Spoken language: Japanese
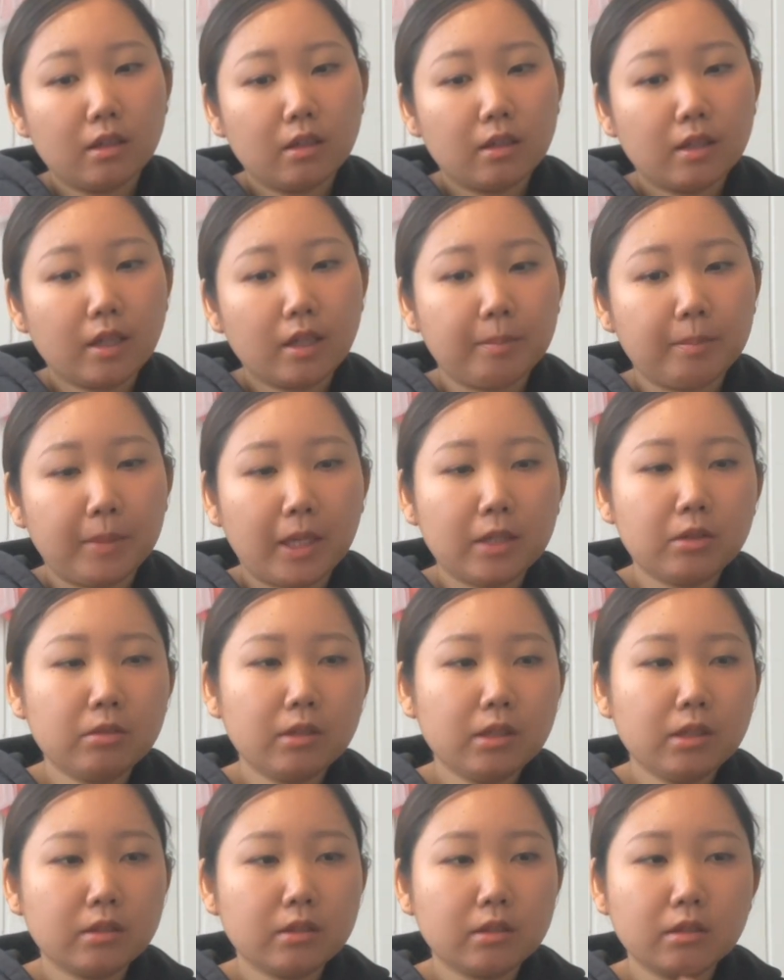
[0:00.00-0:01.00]
で、まあ、あと
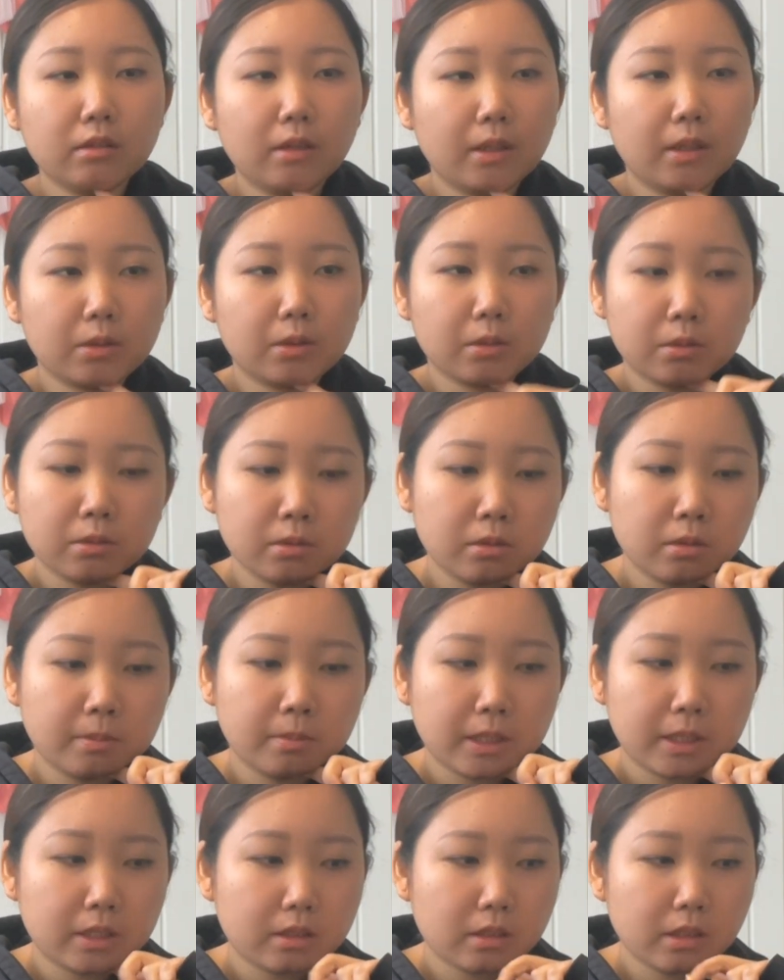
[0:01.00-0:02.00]
は服はほんと
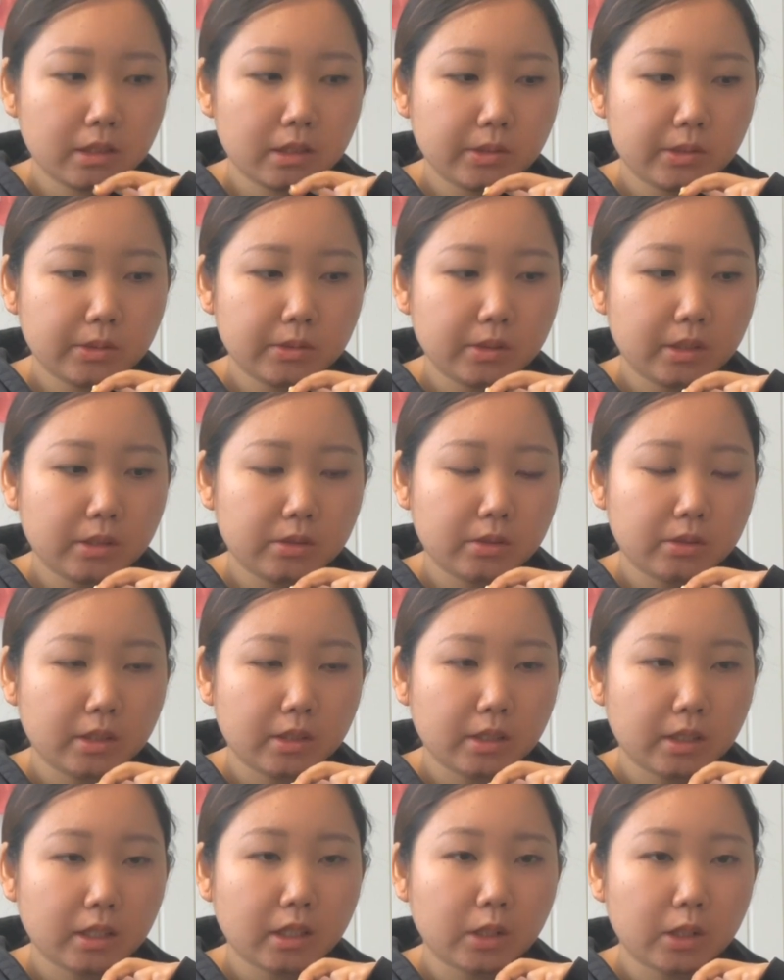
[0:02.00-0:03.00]
めっちゃ人それぞれ
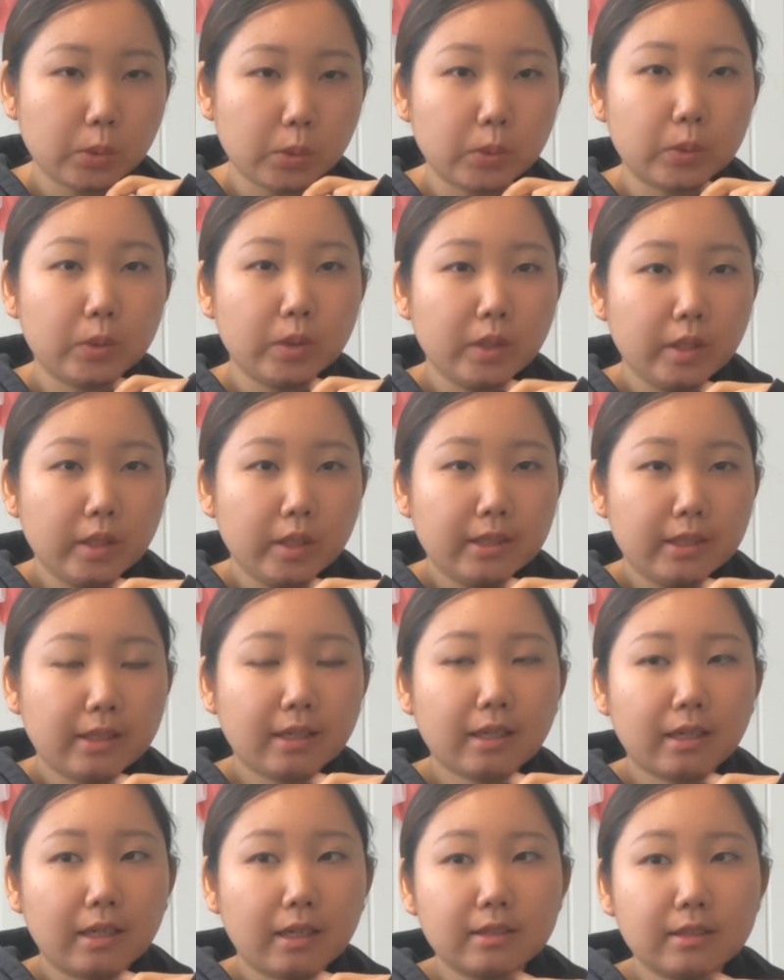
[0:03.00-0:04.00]
だけどな
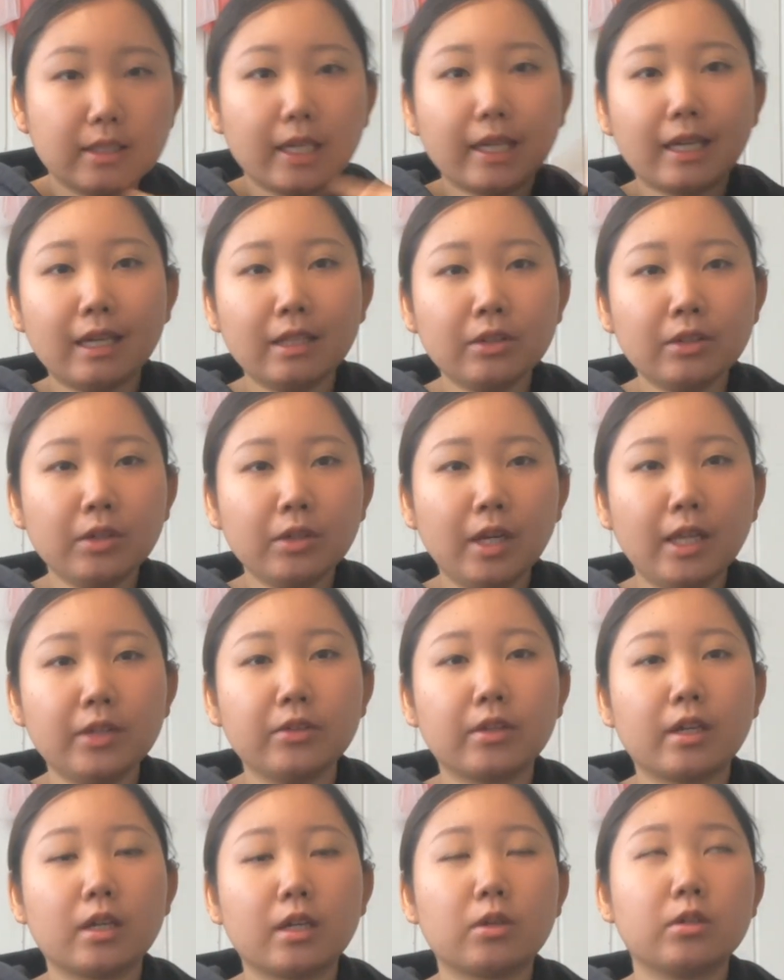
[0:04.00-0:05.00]
んか
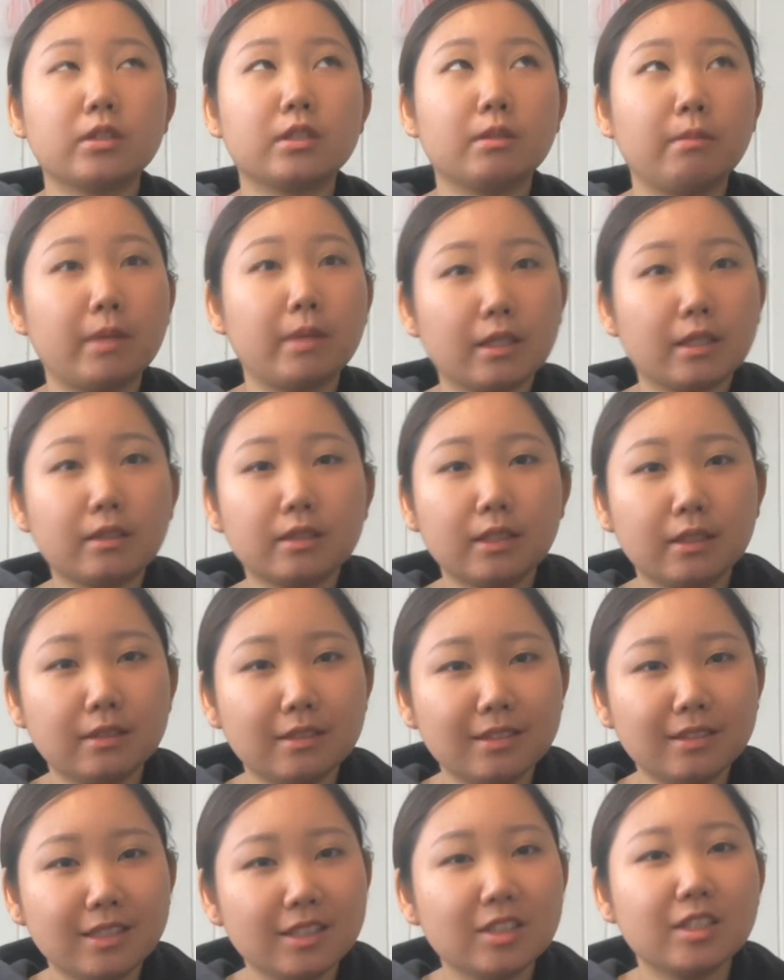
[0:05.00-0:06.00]
セカンドハンドがこっちめちゃくちゃ
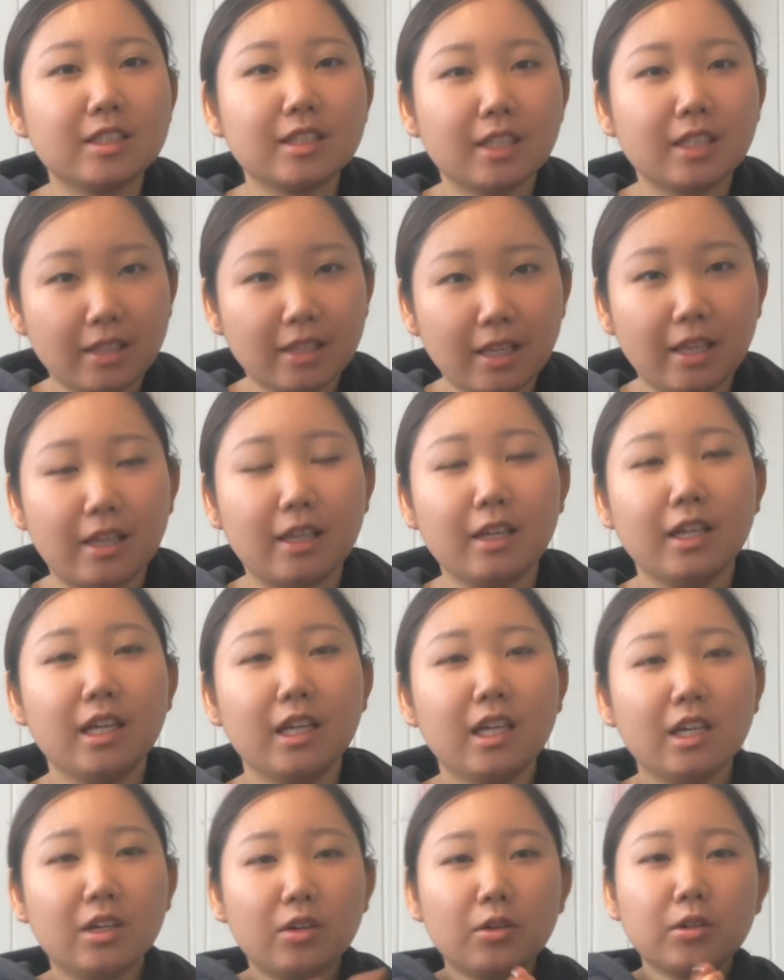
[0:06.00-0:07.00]
充実してて
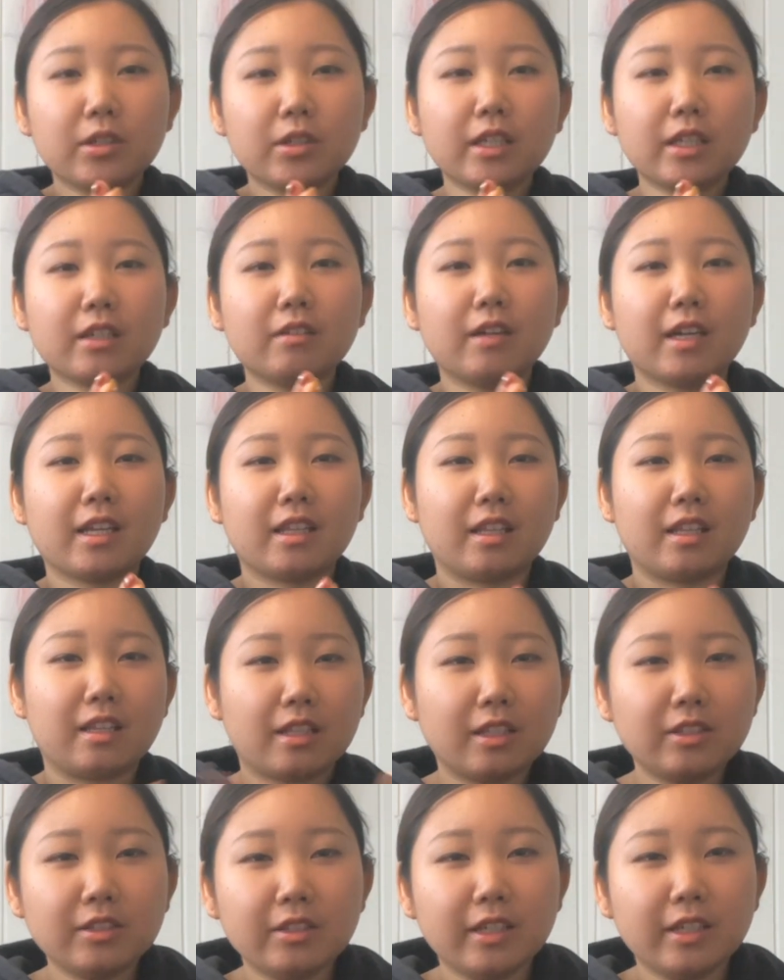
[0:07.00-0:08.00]
大きく分けて
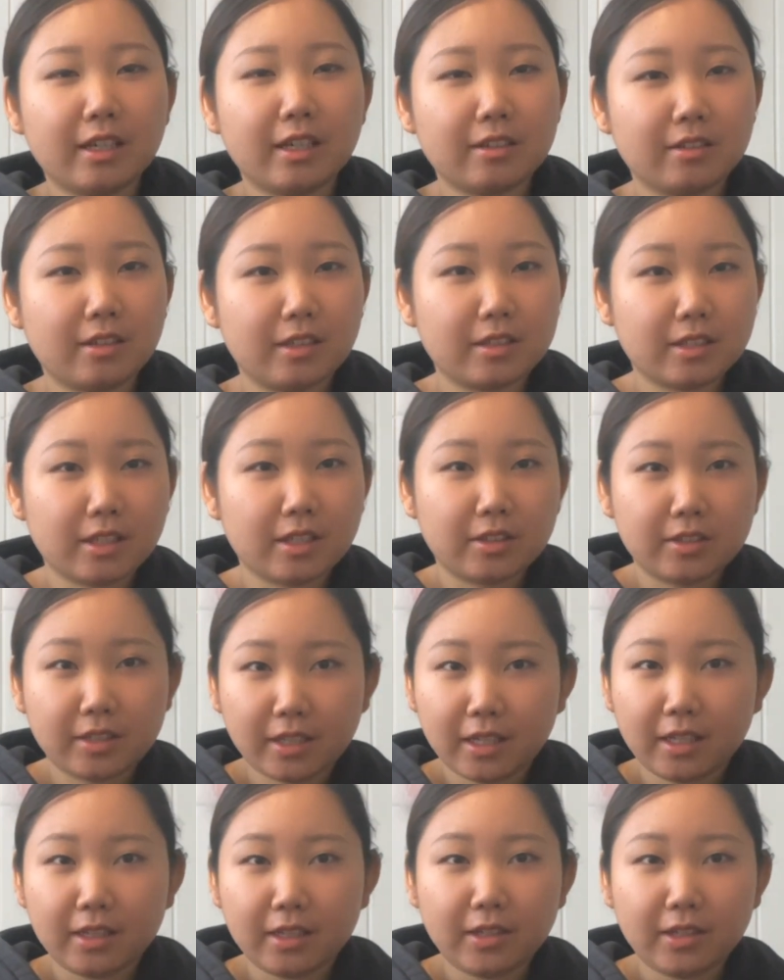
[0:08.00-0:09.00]
2種類あるんですけど
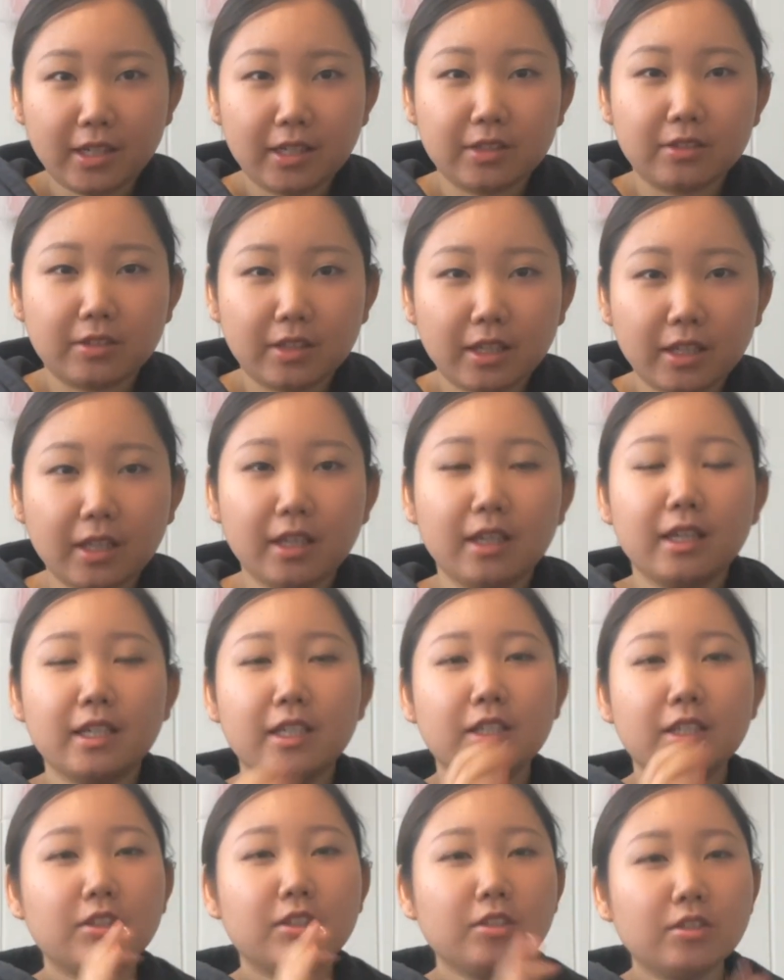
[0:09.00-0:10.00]
セカンドハンドに
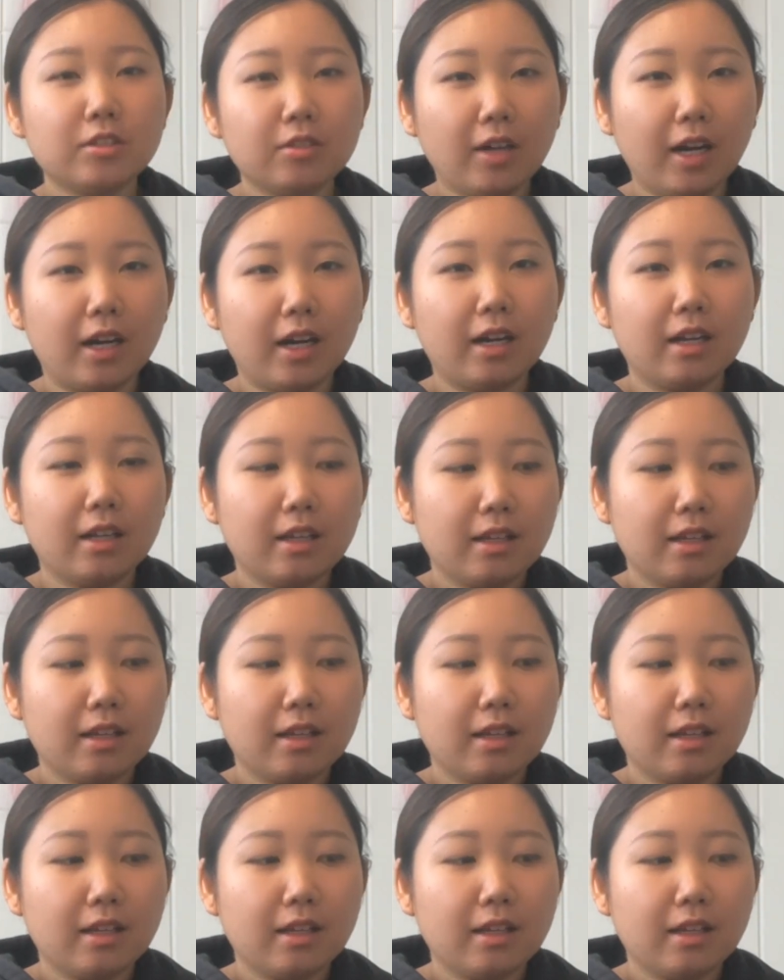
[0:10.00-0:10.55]
1つは